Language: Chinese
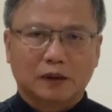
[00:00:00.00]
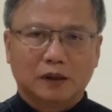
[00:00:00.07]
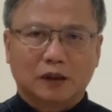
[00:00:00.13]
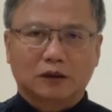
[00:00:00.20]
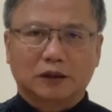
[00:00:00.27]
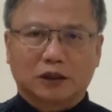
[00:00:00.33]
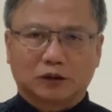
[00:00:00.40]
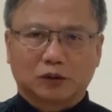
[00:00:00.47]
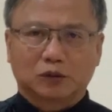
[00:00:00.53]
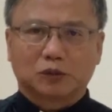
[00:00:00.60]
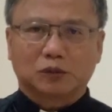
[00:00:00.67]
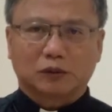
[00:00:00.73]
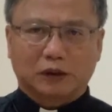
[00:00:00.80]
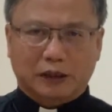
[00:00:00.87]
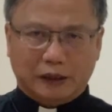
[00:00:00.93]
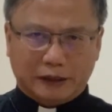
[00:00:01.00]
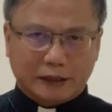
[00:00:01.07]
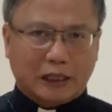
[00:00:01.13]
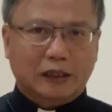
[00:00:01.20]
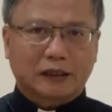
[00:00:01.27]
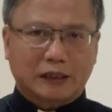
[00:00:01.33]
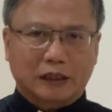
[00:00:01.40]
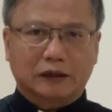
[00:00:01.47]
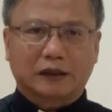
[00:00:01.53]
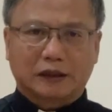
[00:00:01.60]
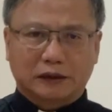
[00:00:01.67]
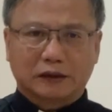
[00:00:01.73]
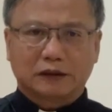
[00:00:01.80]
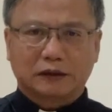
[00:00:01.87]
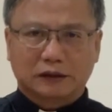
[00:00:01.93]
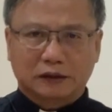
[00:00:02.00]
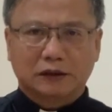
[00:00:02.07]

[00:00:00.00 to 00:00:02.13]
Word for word: 了，耶稣主会感觉他